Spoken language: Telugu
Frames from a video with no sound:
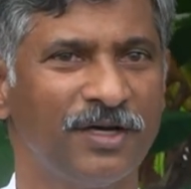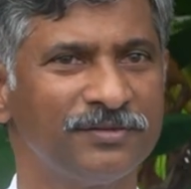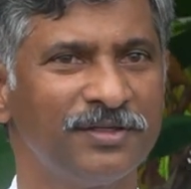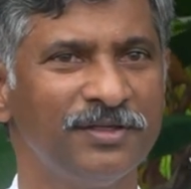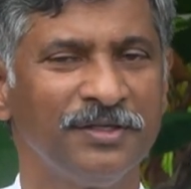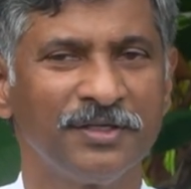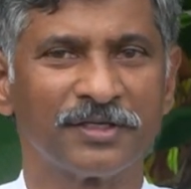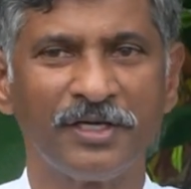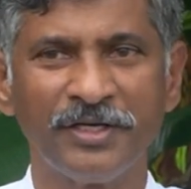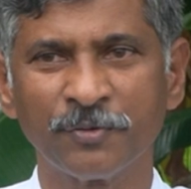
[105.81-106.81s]
అయితే
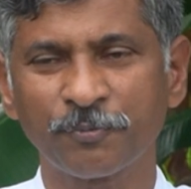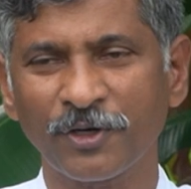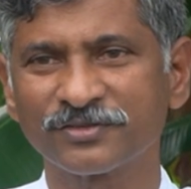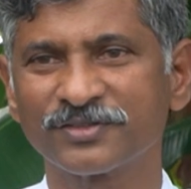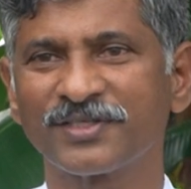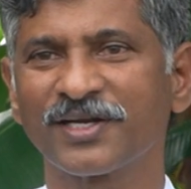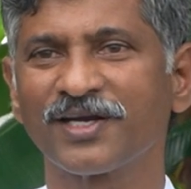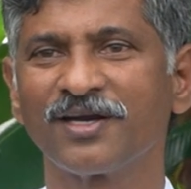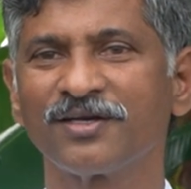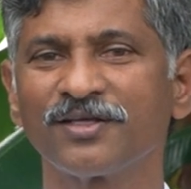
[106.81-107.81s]
క్లీనింగ్ ప్రాసెస్
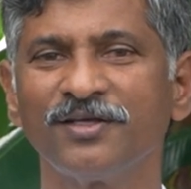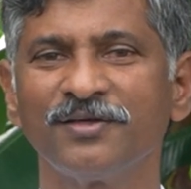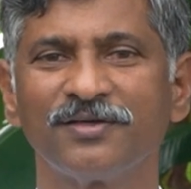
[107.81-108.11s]
జరగాలంటే